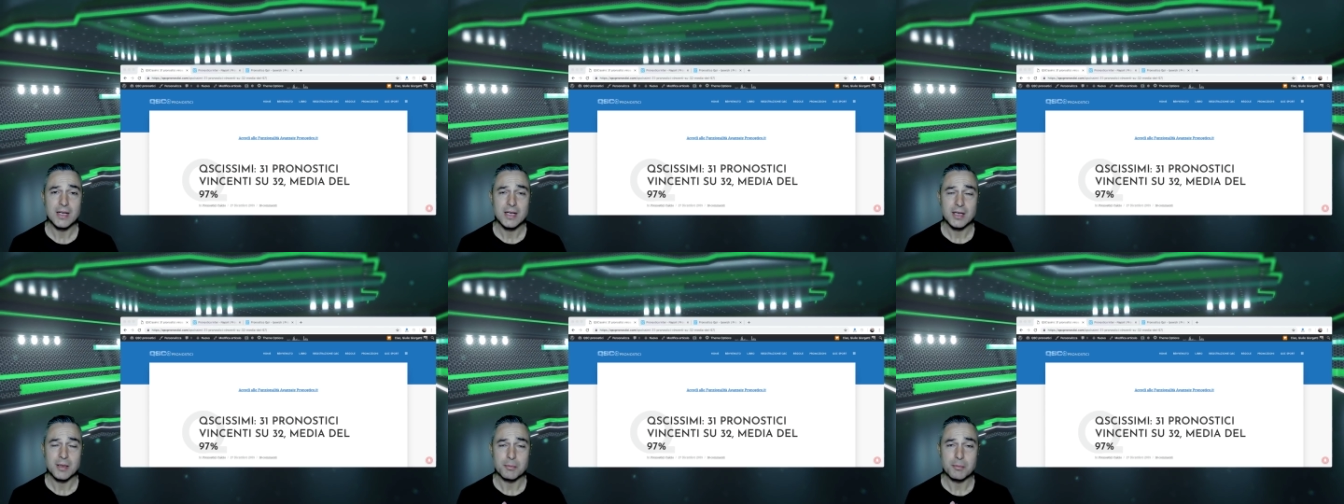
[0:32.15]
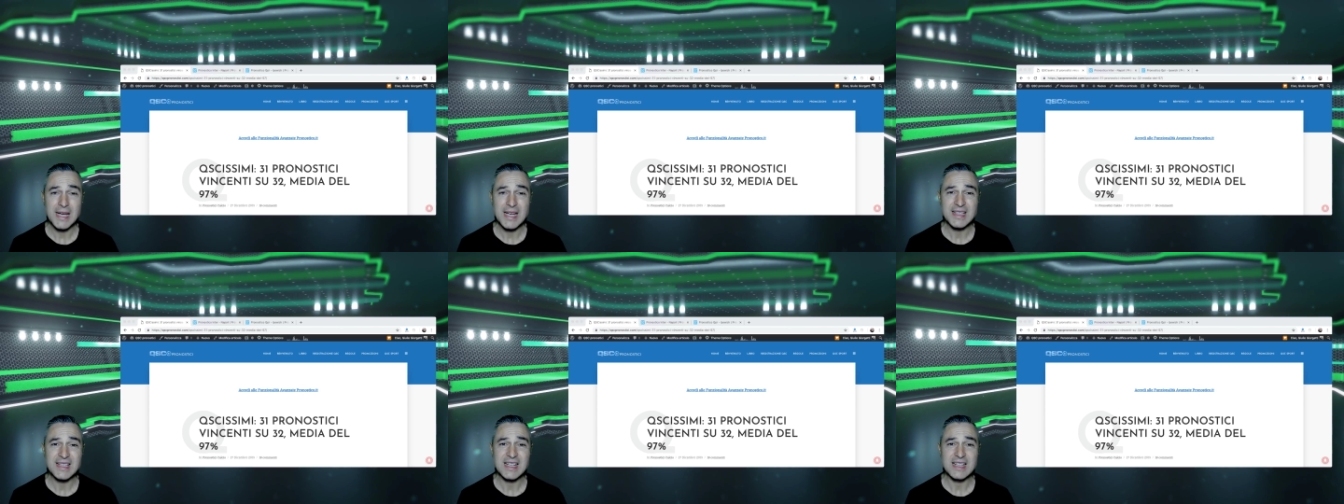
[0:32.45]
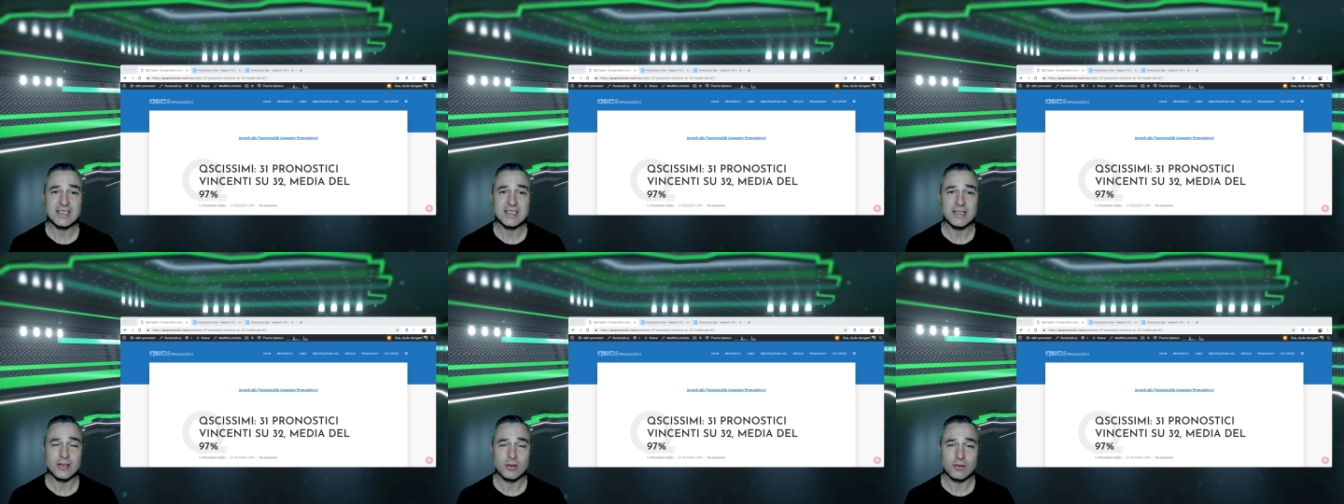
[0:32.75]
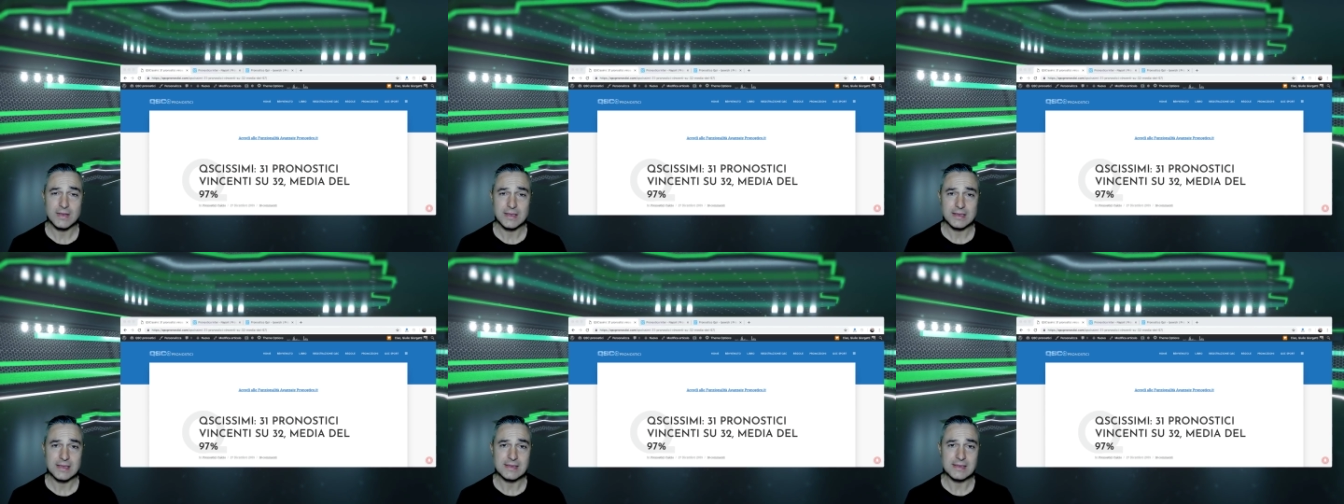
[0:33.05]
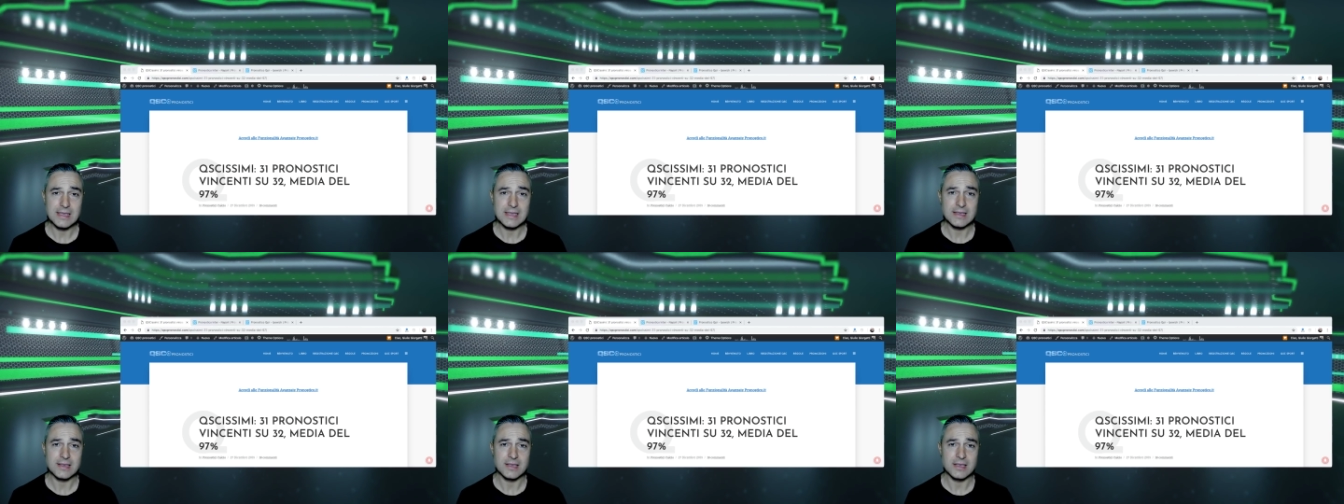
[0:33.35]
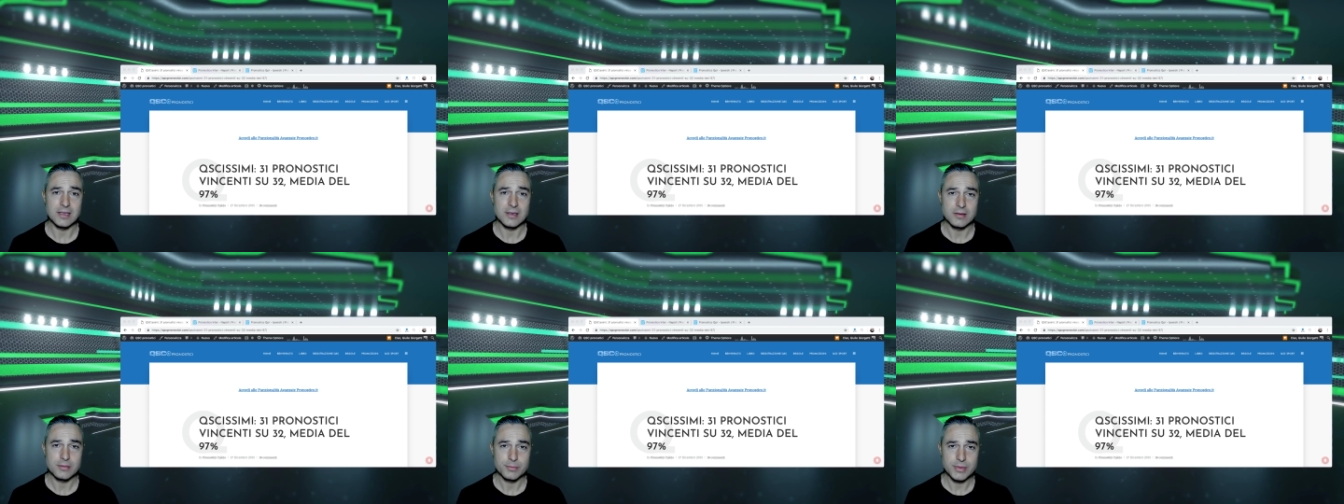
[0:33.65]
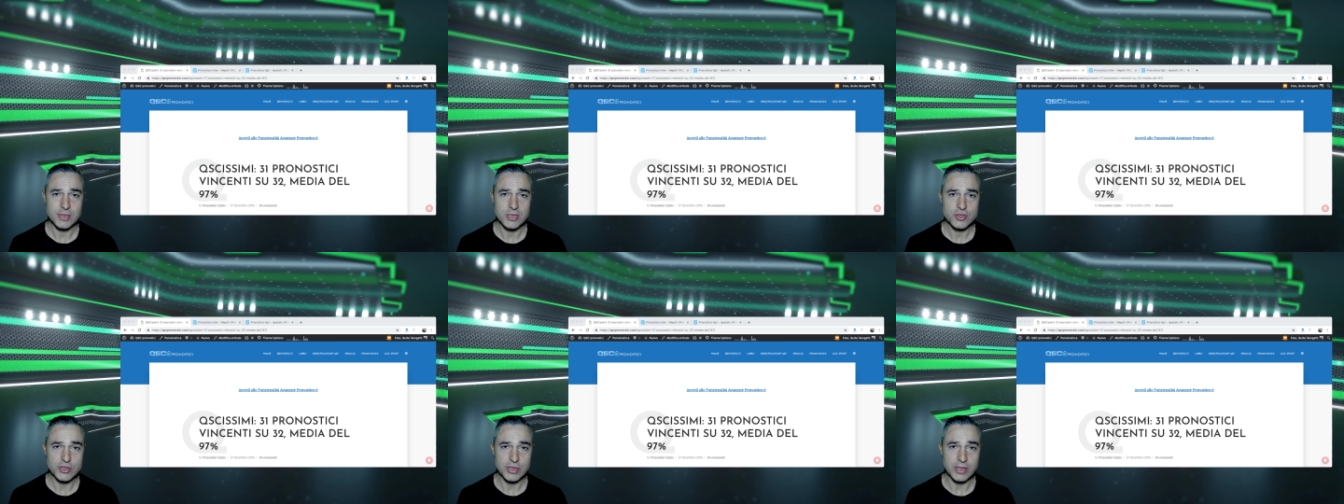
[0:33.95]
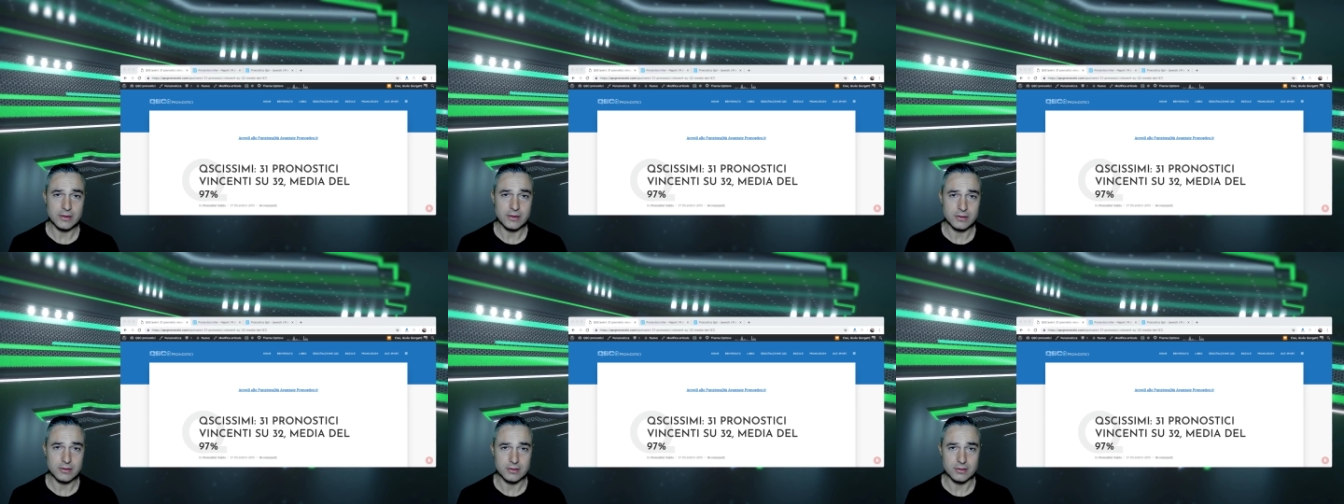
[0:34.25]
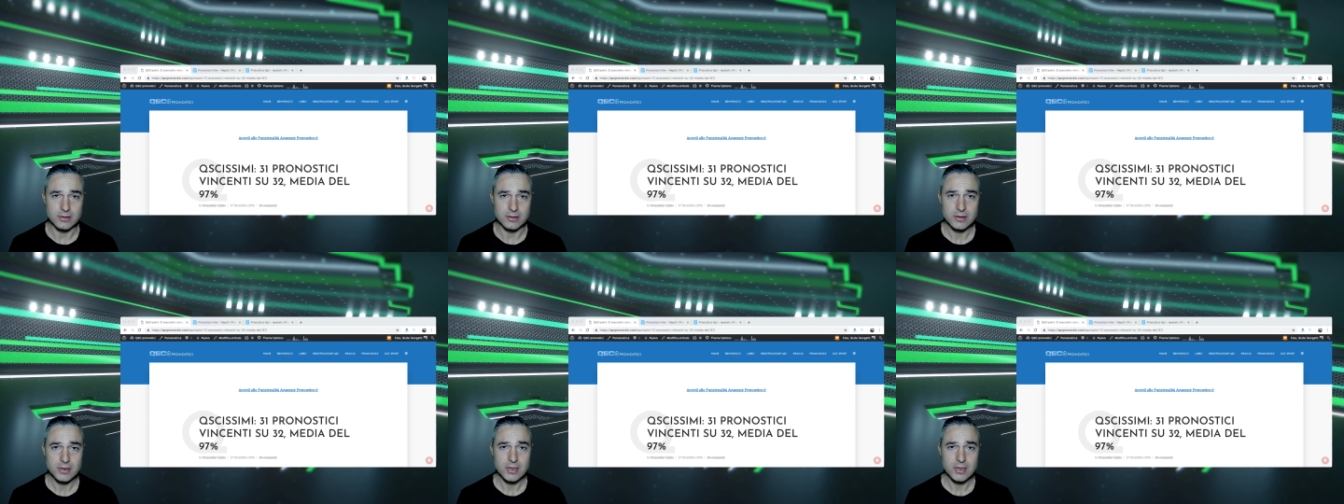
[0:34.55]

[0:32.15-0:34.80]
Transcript: media del 97%.